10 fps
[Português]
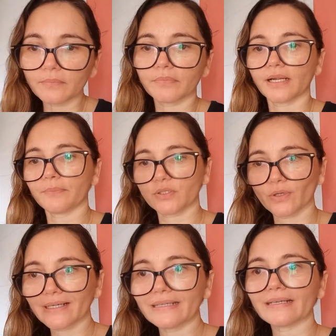pra
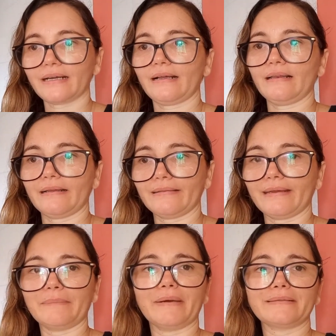pessoa clicar lá,
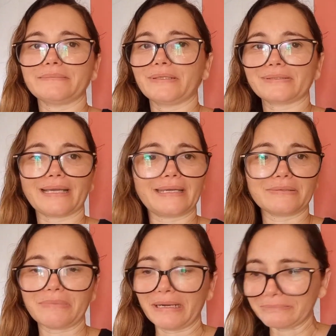né? Mas meu saiu
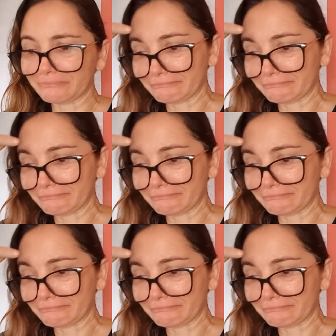é uma.